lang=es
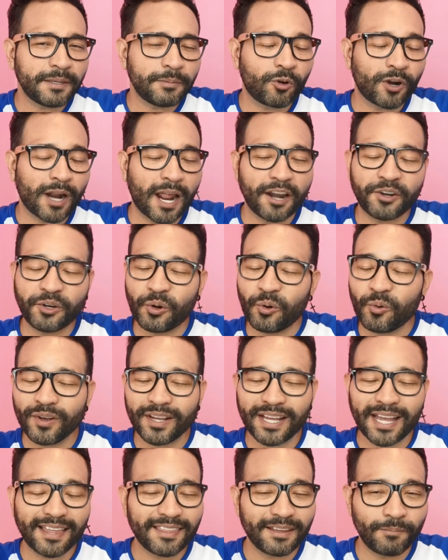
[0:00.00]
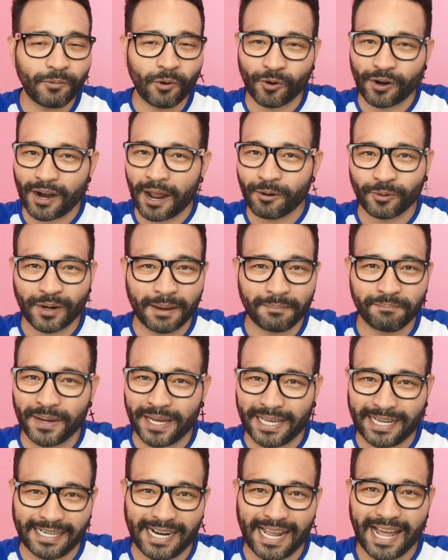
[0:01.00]
víbora nunca devora una
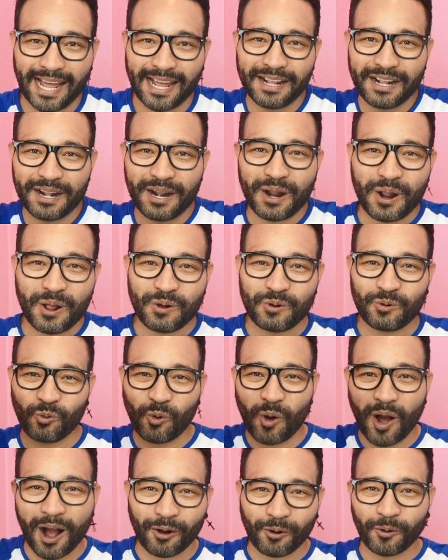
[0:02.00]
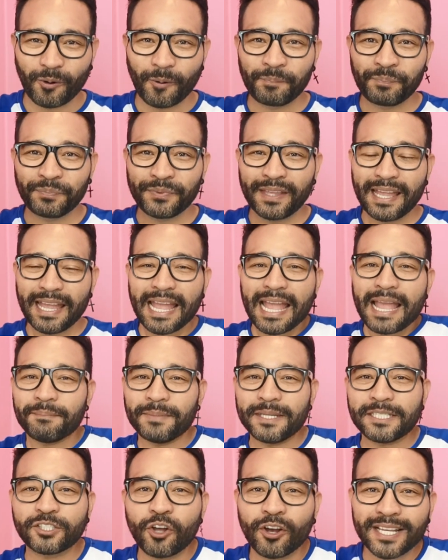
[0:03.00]
perra. ¡Wow!
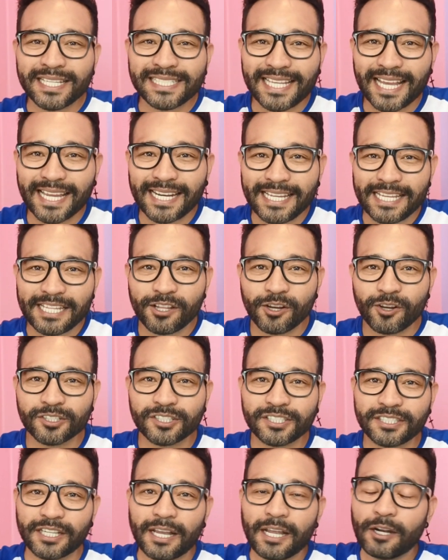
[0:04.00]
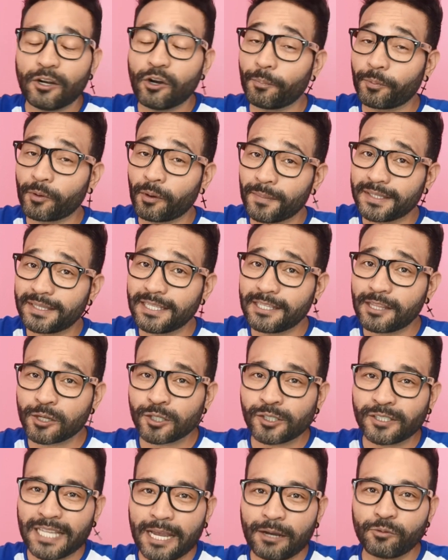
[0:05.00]
Mis doggies queridos, lo
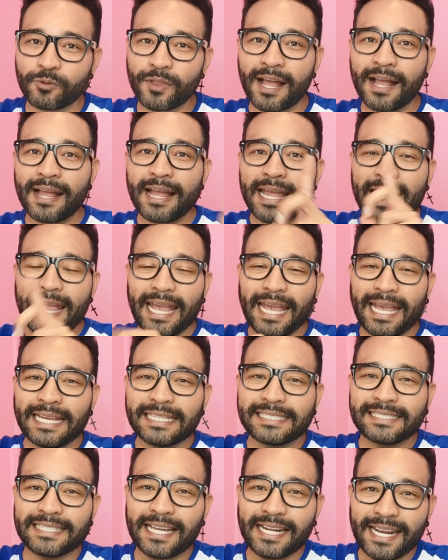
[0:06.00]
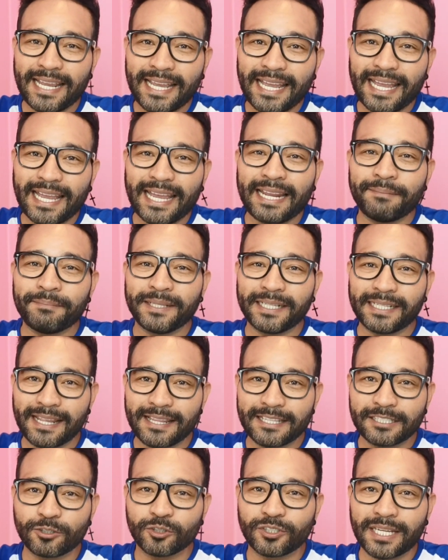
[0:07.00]
prometido es deuda estaré en mis
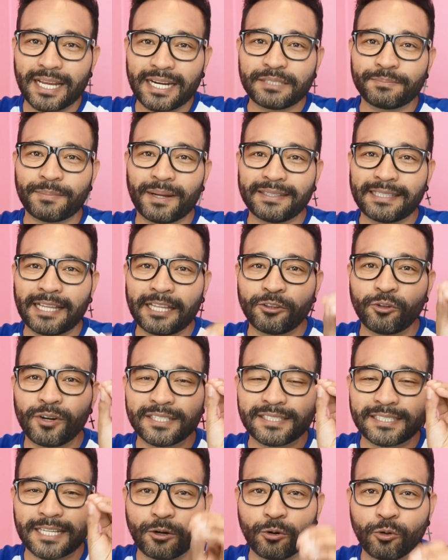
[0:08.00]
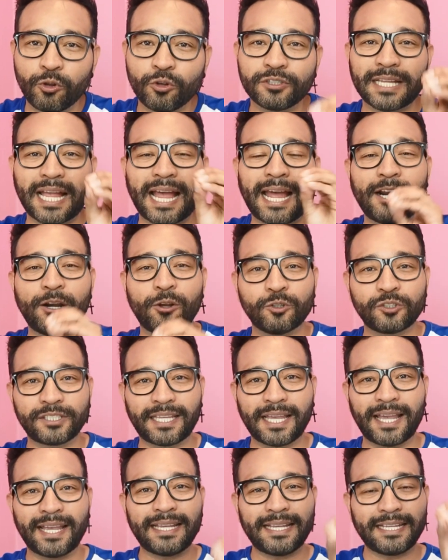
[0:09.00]
redes sociales mandándoles saludos a los
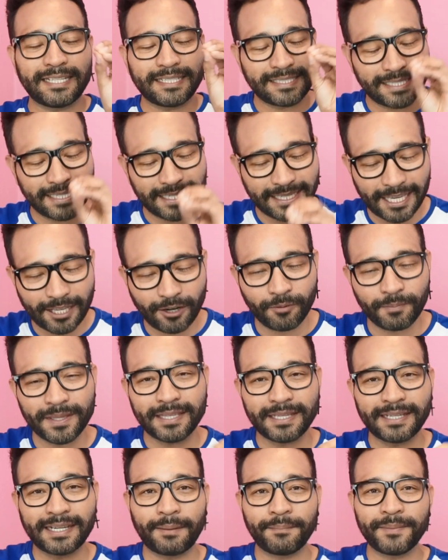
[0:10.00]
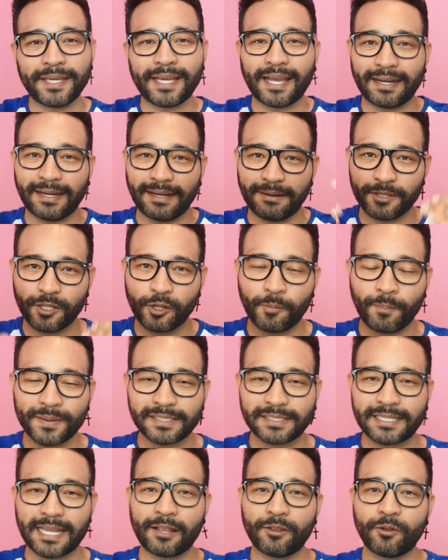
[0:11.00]
que siguieron mi dinámica en el video
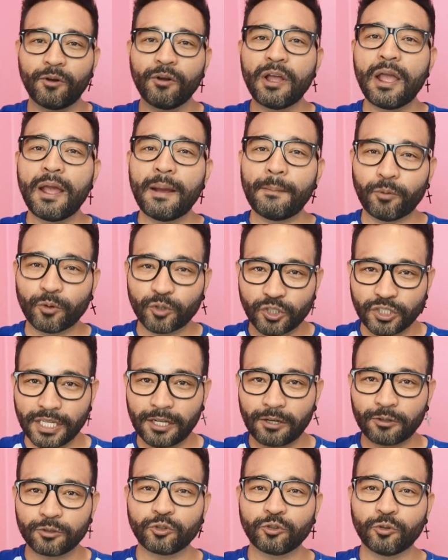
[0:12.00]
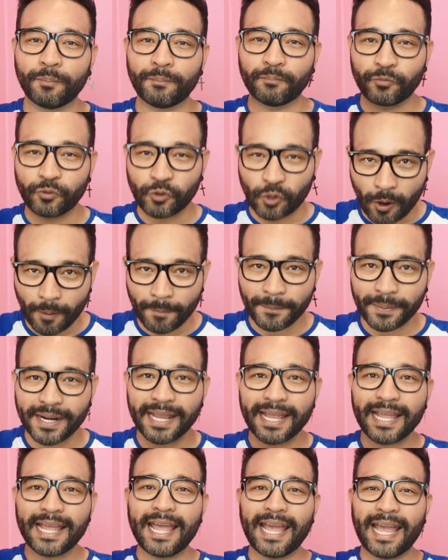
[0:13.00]
pasado, pusieron su
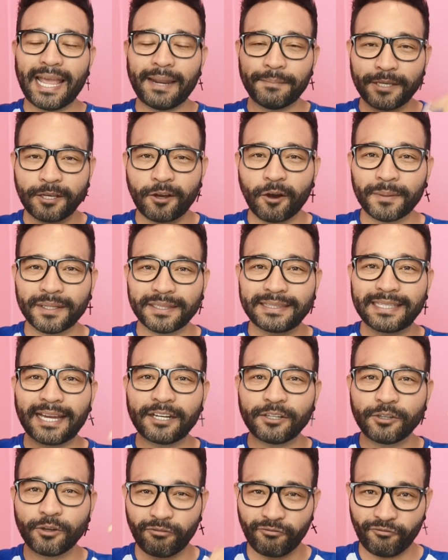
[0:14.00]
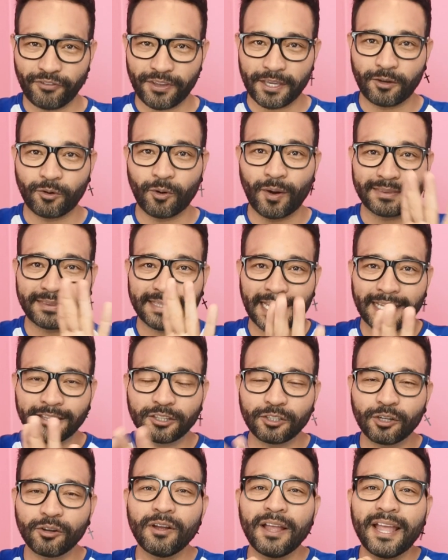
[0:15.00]
nombre en mi comentario fijo.
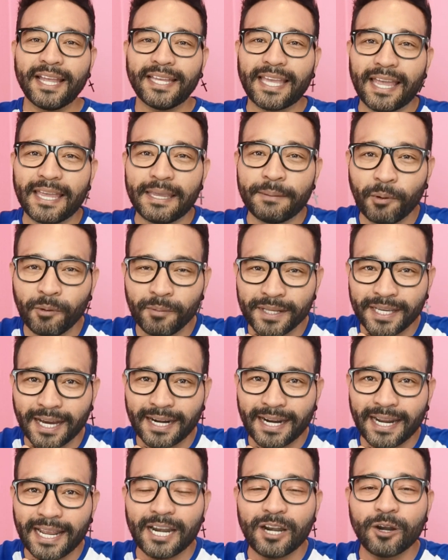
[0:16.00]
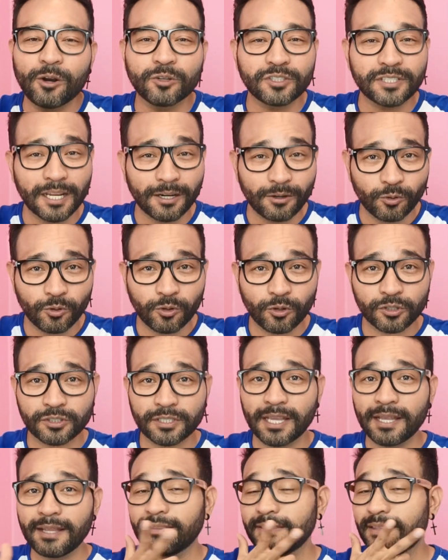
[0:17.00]
Atento, que ahí publicaré los
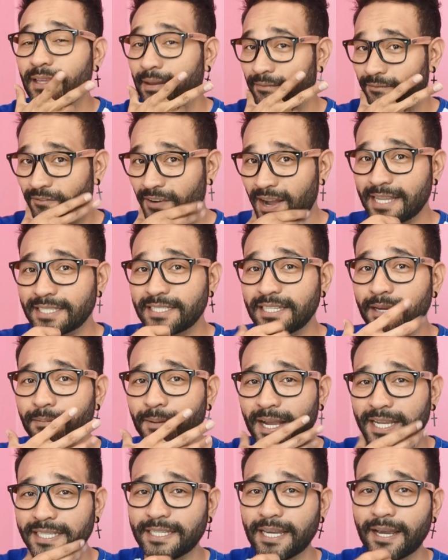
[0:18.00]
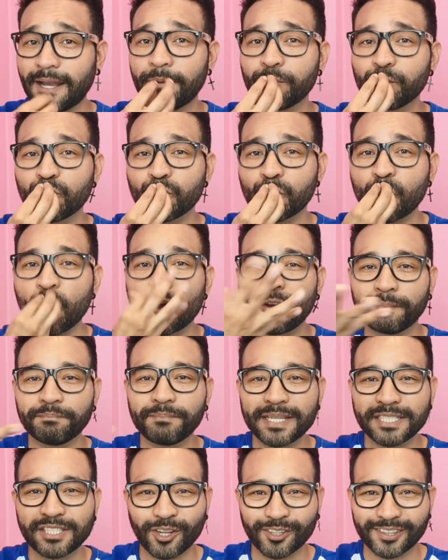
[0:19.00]
saludos de Vaya Vaya.
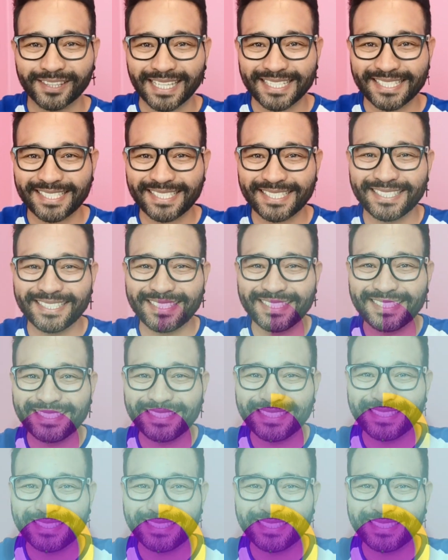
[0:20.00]
Besotes.